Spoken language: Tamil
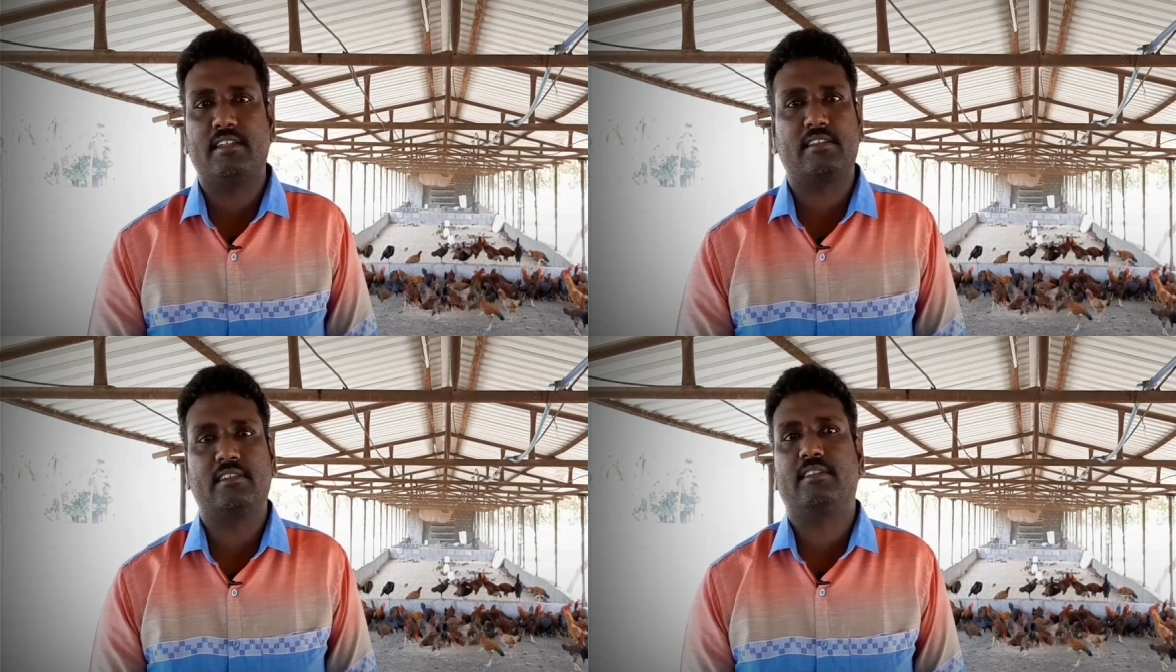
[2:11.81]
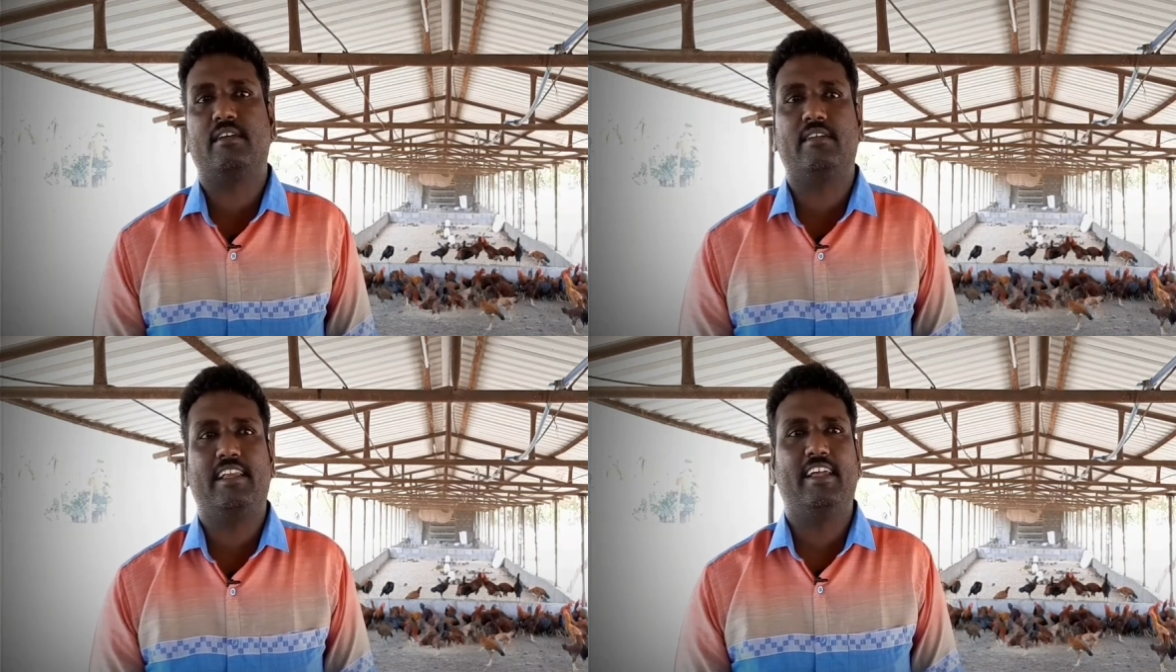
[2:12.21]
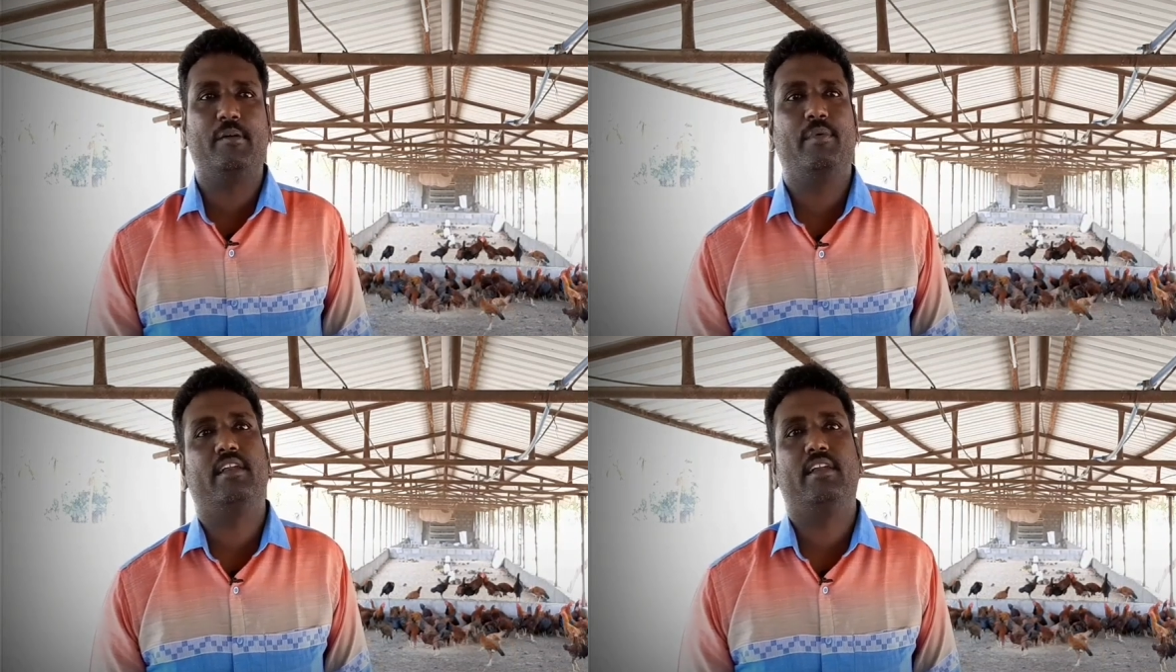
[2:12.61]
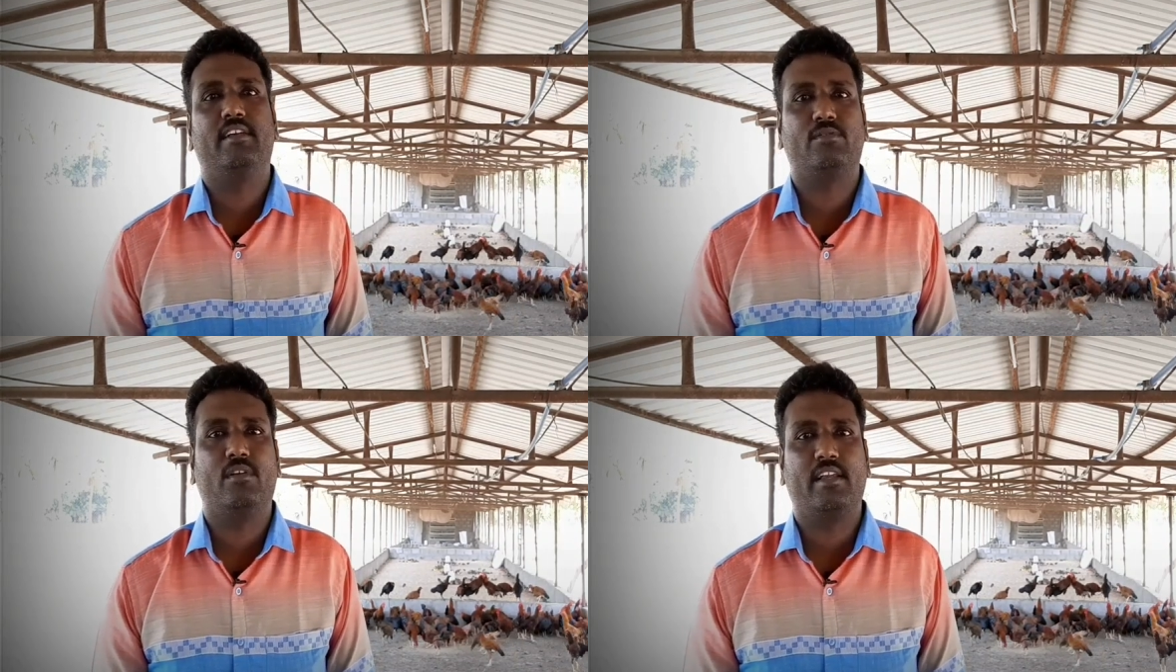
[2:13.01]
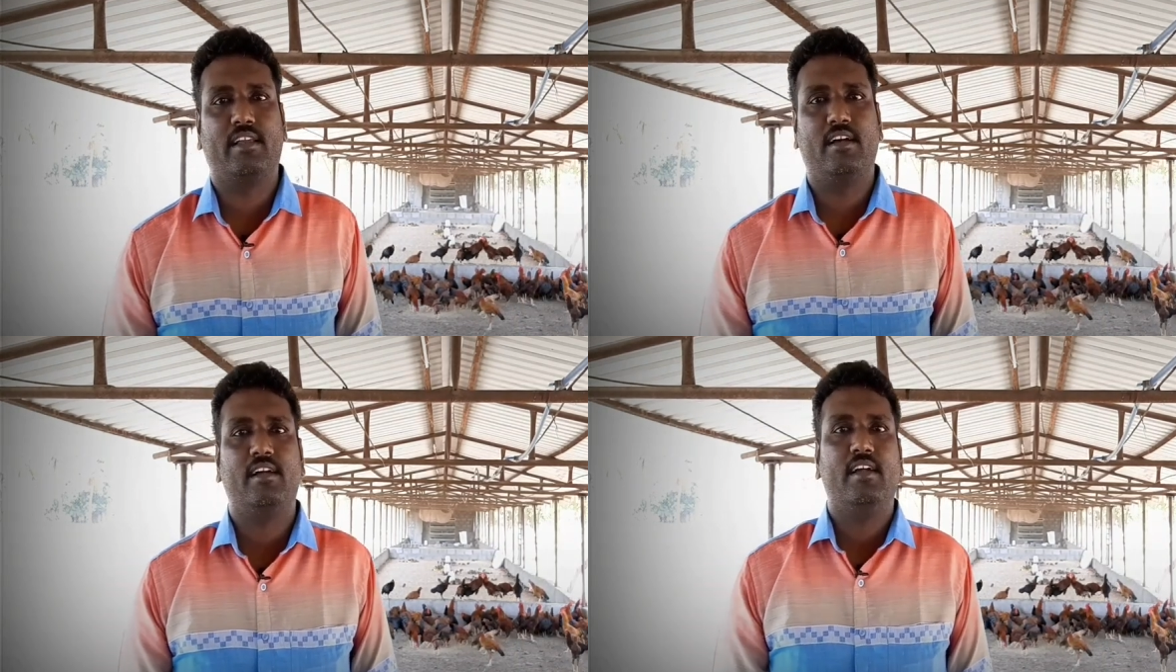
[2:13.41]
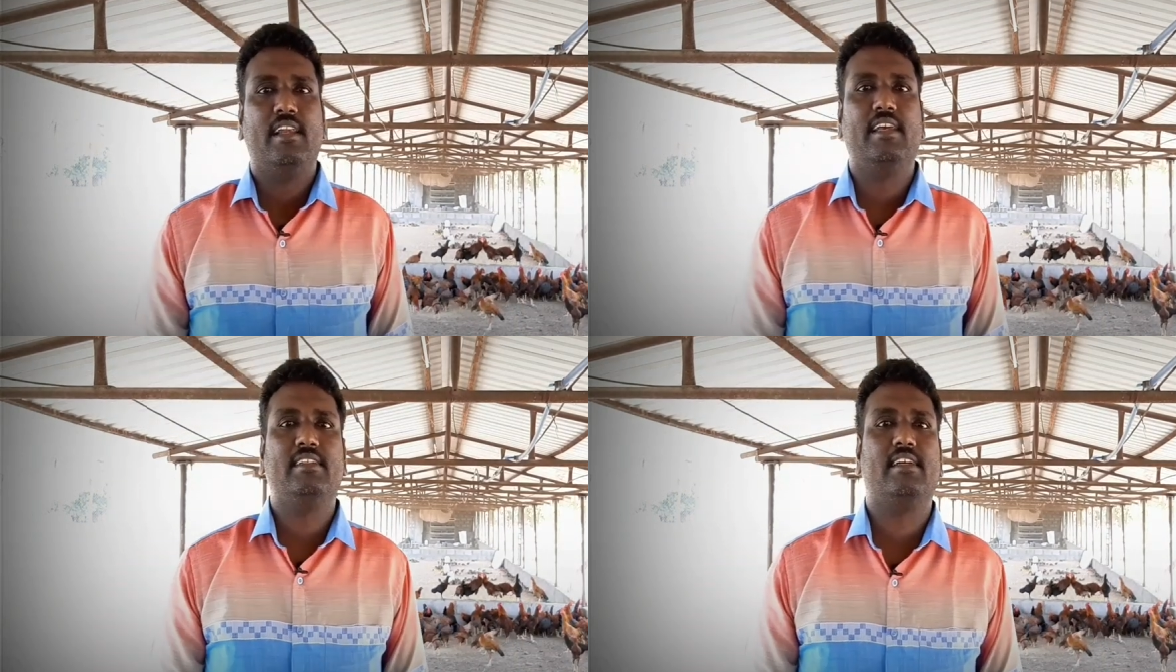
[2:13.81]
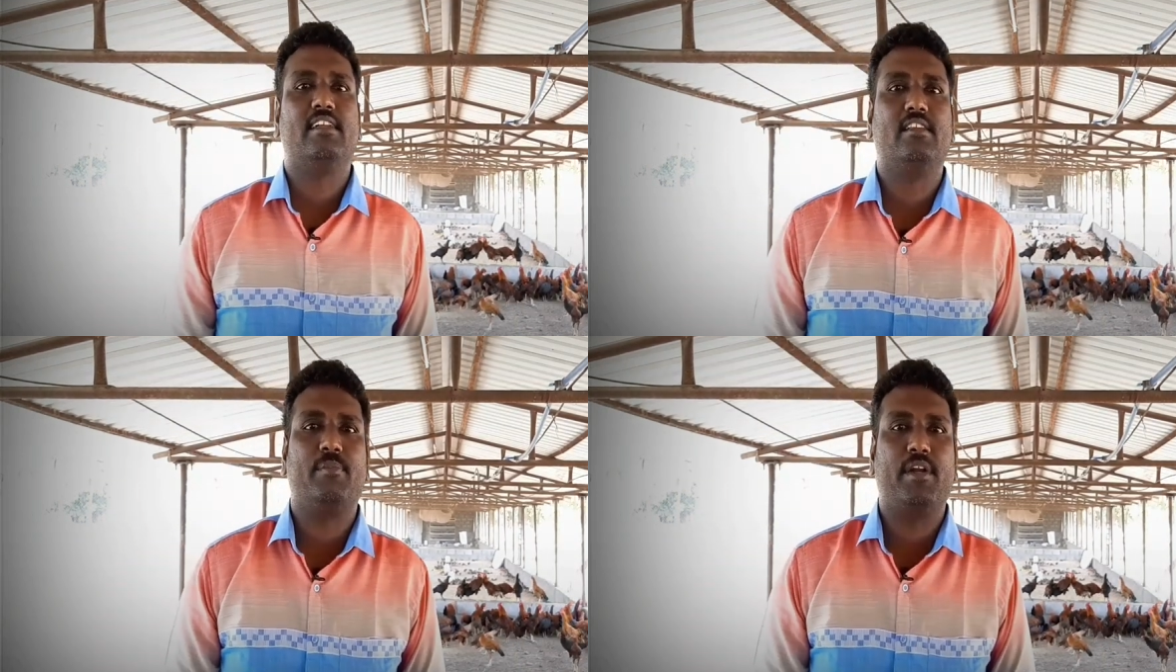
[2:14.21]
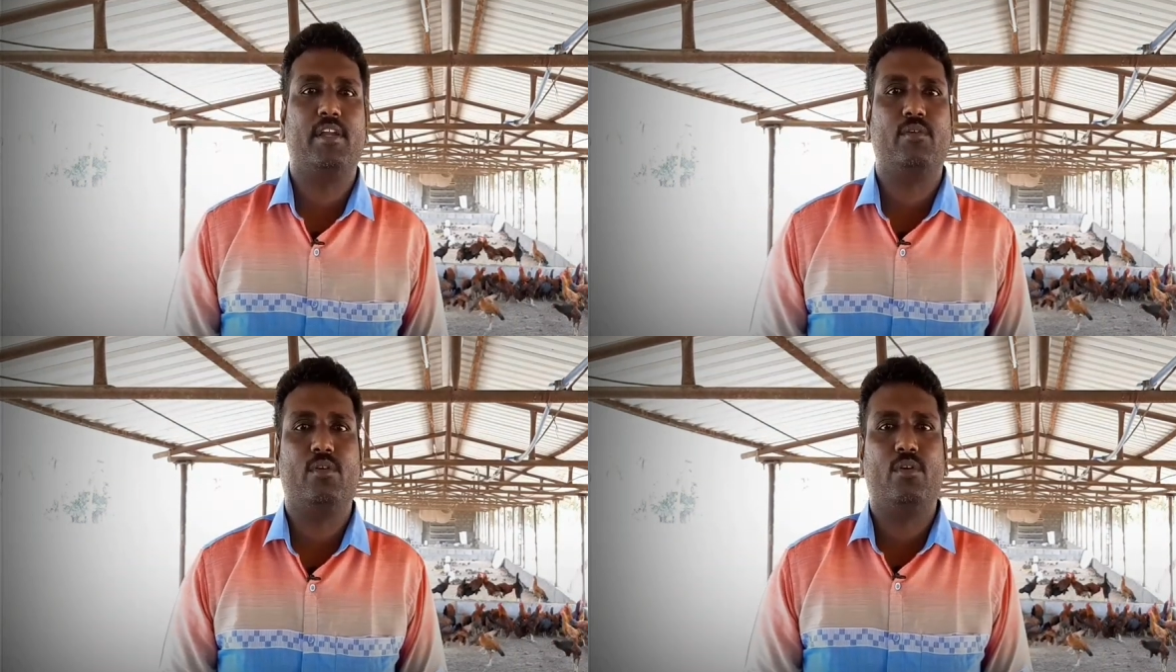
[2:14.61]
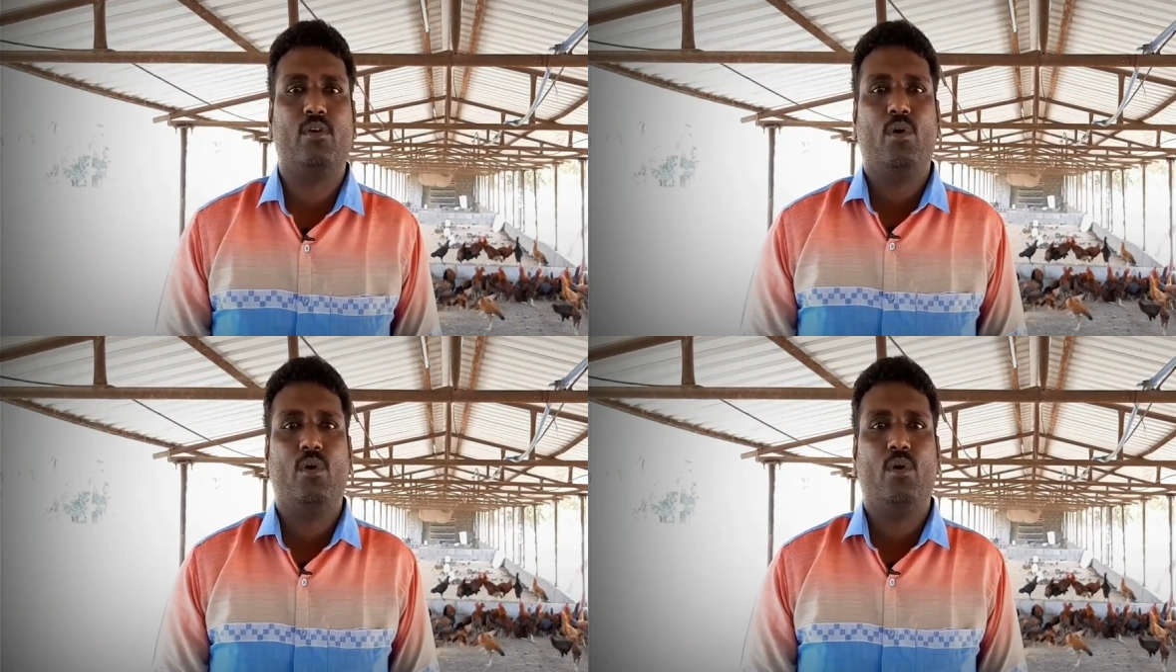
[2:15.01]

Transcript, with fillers: சக்ஸஸ் ஆகாது நிறைய பேர் என்ன சொல்கிறீங்கன்னா லீஸ் எடுத்து பண்ணிவிடுவோம்